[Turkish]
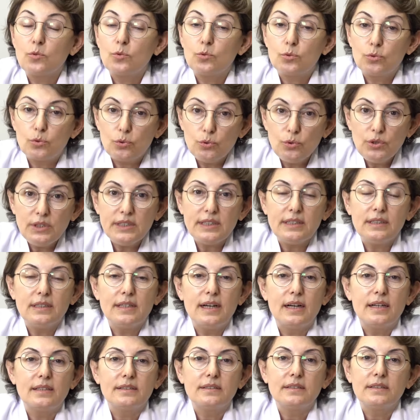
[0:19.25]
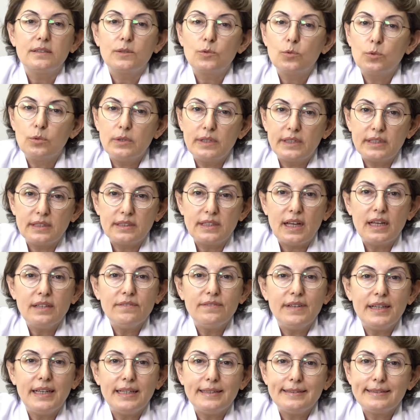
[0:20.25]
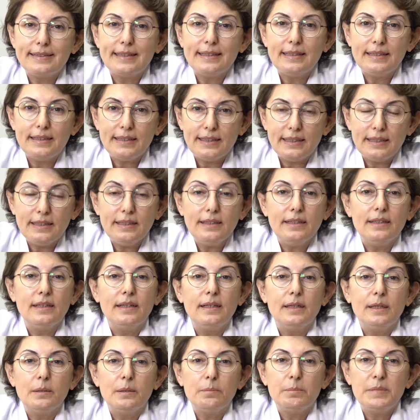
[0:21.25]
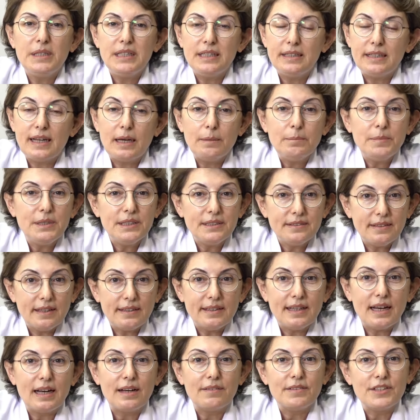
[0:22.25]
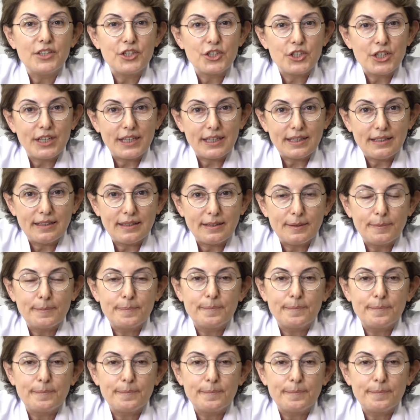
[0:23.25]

uzun yıllardır kullanılan ve etkinliği bilinen bir tedavi şekli.